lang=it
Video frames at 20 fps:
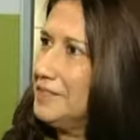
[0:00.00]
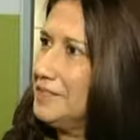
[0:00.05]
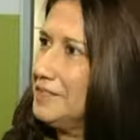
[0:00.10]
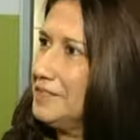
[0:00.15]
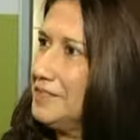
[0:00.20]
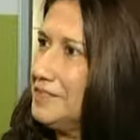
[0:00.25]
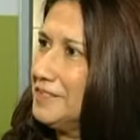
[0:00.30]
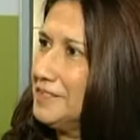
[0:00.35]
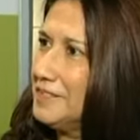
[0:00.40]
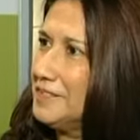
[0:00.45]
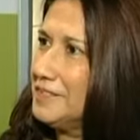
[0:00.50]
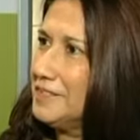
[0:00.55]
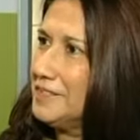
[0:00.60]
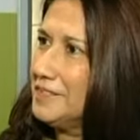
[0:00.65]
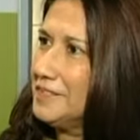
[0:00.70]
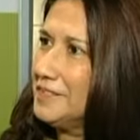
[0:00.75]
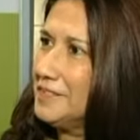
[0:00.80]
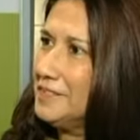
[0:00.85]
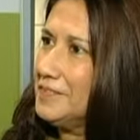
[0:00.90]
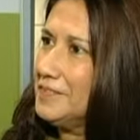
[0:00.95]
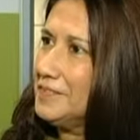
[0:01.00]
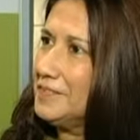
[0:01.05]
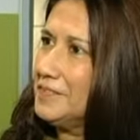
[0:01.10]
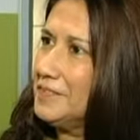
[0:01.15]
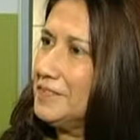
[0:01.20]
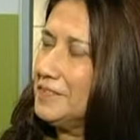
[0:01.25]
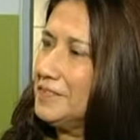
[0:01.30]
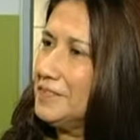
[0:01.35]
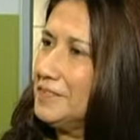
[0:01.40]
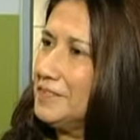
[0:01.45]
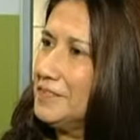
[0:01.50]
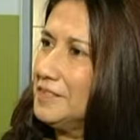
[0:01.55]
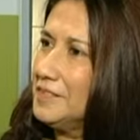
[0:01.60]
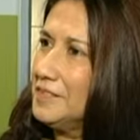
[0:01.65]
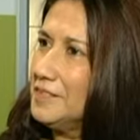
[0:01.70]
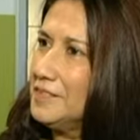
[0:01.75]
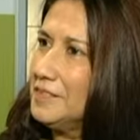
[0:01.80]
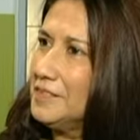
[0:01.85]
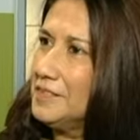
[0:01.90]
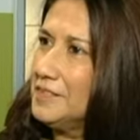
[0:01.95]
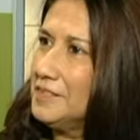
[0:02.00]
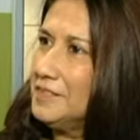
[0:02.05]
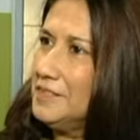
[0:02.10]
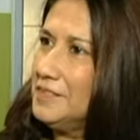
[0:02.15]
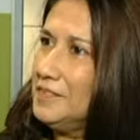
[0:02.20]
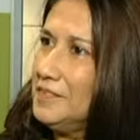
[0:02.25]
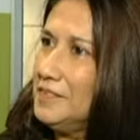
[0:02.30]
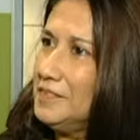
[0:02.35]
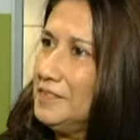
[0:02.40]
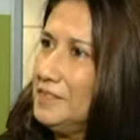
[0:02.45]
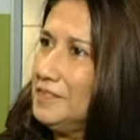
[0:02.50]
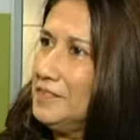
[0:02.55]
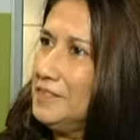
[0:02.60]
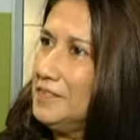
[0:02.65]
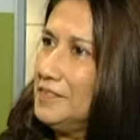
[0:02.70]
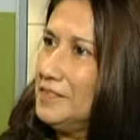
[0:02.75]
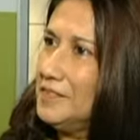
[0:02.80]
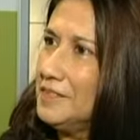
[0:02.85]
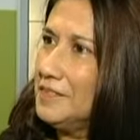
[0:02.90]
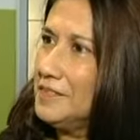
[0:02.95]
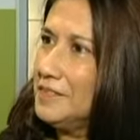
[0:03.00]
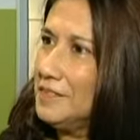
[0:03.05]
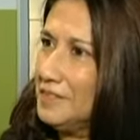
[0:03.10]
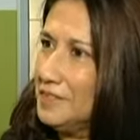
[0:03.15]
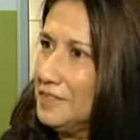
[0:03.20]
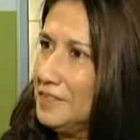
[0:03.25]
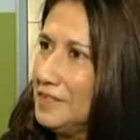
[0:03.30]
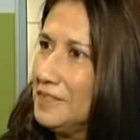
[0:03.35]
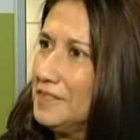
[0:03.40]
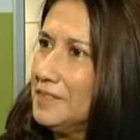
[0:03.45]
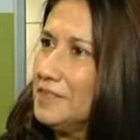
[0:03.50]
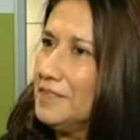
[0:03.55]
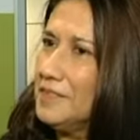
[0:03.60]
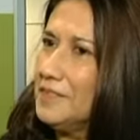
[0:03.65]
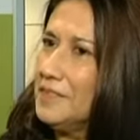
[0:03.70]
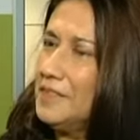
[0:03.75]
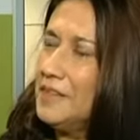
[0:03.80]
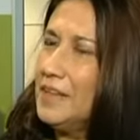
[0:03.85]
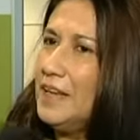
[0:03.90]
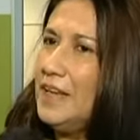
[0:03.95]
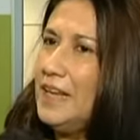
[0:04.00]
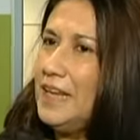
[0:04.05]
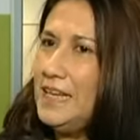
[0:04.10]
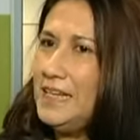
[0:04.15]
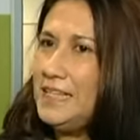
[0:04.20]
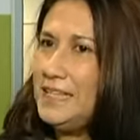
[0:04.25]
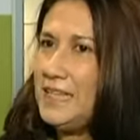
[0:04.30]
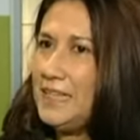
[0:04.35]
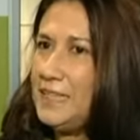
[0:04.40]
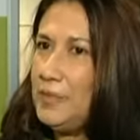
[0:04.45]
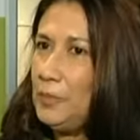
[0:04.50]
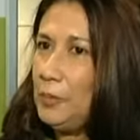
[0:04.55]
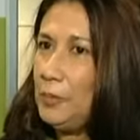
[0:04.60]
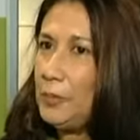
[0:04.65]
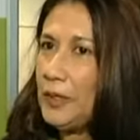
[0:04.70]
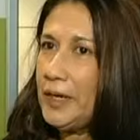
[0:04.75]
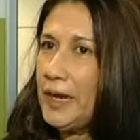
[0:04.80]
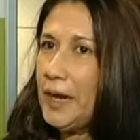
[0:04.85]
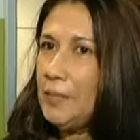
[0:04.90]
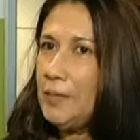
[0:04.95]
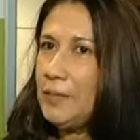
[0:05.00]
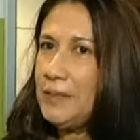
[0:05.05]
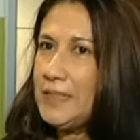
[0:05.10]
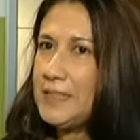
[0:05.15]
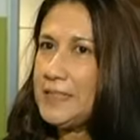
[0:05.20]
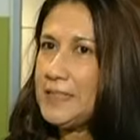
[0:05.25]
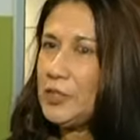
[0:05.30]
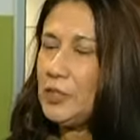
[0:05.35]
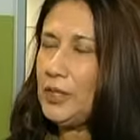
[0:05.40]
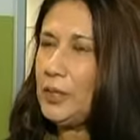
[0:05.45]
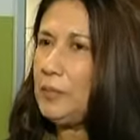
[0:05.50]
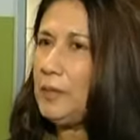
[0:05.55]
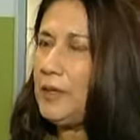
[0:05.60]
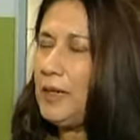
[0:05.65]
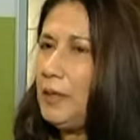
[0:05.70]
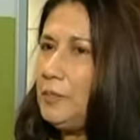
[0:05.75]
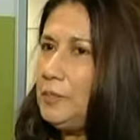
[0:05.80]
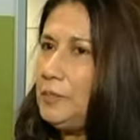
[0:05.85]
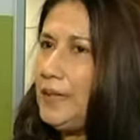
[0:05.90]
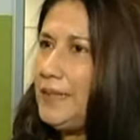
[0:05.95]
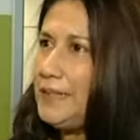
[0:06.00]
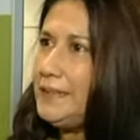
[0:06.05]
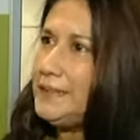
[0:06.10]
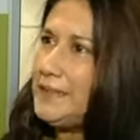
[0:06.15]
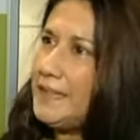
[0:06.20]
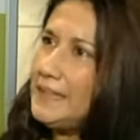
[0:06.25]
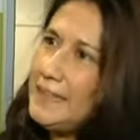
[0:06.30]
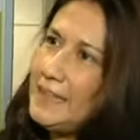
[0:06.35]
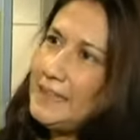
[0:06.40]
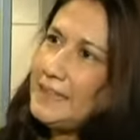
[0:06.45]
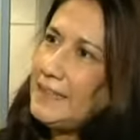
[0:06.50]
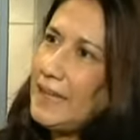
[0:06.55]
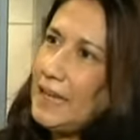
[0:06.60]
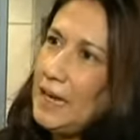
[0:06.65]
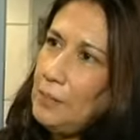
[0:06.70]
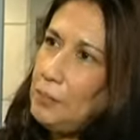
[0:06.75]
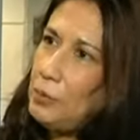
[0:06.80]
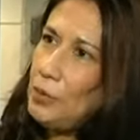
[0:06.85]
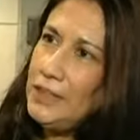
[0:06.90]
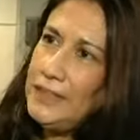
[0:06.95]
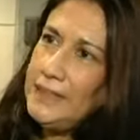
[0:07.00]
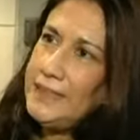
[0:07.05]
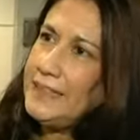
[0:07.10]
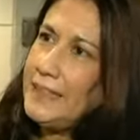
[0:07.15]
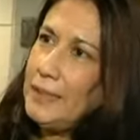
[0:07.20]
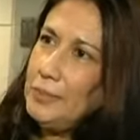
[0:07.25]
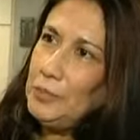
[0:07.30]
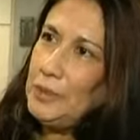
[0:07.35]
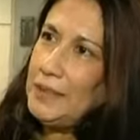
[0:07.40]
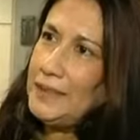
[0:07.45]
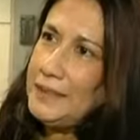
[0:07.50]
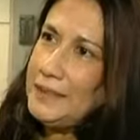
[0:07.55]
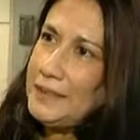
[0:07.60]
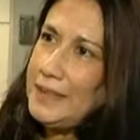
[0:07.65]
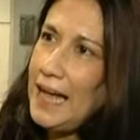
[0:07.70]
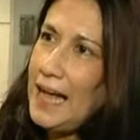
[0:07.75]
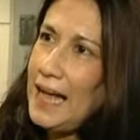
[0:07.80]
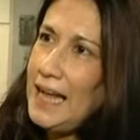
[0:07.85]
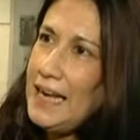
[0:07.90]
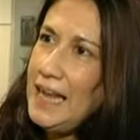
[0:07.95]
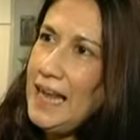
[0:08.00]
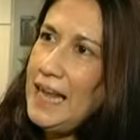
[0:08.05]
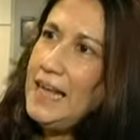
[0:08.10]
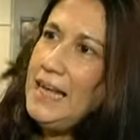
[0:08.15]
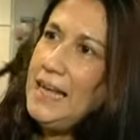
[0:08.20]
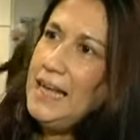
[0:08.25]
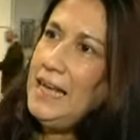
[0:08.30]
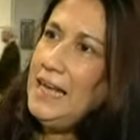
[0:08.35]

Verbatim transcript: In cosa consiste il settimo programma d'azione per l'ambiente? Il settimo programma d'azione per l'ambiente detta la politica ambientale